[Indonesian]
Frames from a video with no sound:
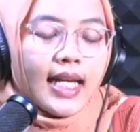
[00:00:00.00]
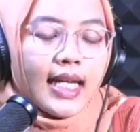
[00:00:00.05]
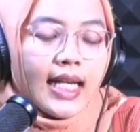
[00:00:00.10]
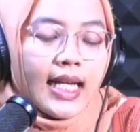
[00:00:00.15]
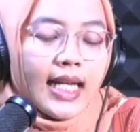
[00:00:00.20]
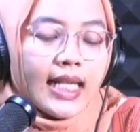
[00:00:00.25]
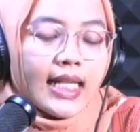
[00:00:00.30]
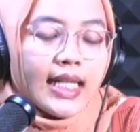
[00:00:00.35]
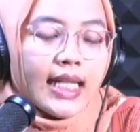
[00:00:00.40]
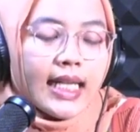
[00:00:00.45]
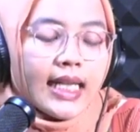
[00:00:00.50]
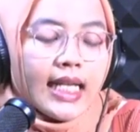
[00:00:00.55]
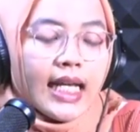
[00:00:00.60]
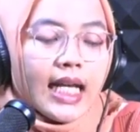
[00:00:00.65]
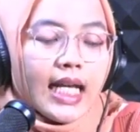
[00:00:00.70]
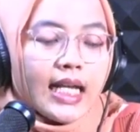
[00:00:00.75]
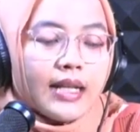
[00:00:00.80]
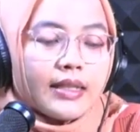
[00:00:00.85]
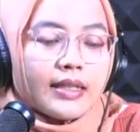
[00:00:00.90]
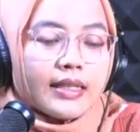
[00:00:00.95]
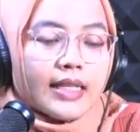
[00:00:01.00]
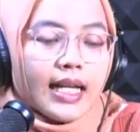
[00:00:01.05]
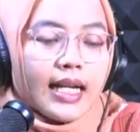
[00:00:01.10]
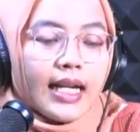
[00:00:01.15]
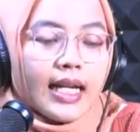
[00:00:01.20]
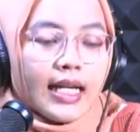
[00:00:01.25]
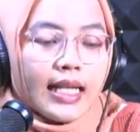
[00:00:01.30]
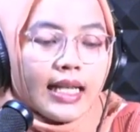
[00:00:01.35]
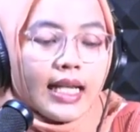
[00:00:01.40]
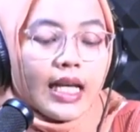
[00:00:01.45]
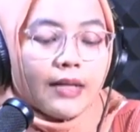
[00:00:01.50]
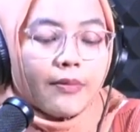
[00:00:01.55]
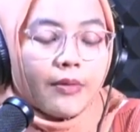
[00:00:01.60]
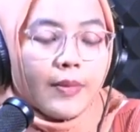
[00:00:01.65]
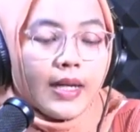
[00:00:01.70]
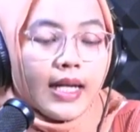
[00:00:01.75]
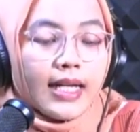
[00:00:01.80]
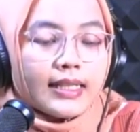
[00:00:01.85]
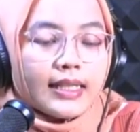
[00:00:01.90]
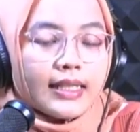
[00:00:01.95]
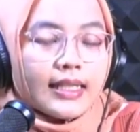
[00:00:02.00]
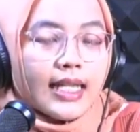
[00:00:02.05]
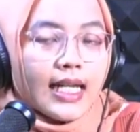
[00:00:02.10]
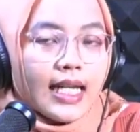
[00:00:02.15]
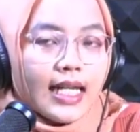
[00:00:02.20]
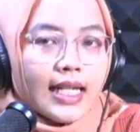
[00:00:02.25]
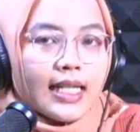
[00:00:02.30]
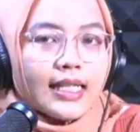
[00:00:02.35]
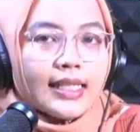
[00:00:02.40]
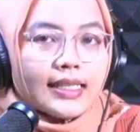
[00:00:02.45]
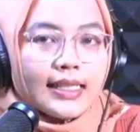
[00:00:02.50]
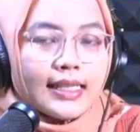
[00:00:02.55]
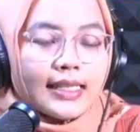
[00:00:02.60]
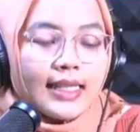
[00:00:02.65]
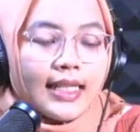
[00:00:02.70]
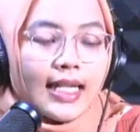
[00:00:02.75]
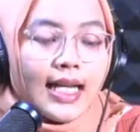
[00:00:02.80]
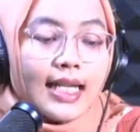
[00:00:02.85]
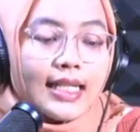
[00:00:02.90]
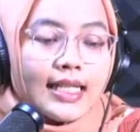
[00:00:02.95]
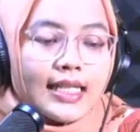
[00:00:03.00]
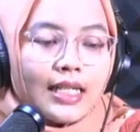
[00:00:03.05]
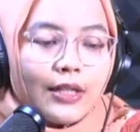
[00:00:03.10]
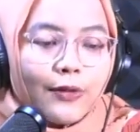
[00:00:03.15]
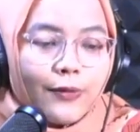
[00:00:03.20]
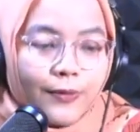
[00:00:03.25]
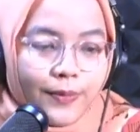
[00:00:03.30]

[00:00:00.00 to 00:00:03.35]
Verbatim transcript: Nah ini kita akan sekarang kita akan membahas tentang analisis rasio.